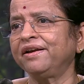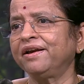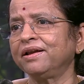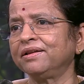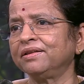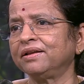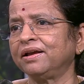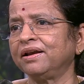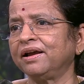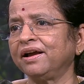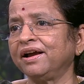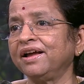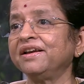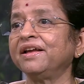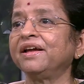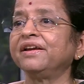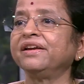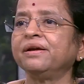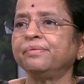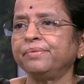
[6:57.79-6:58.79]
இருந்தானாக்கா
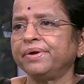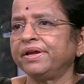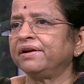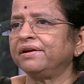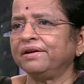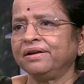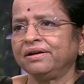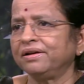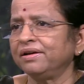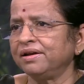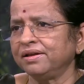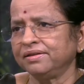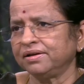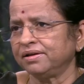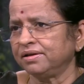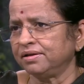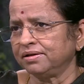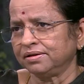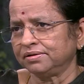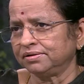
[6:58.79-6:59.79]
நிறைய பேர்களுக்கு அந்த
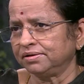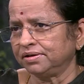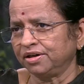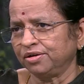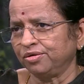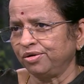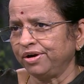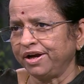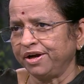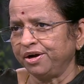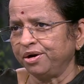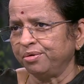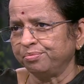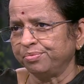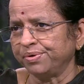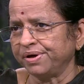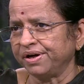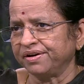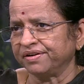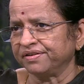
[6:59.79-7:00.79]
தற்கொலை எண்ணம்
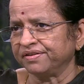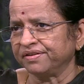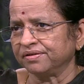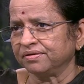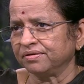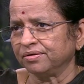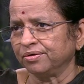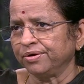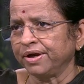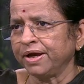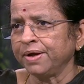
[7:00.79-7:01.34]
போயிடுது ஓகே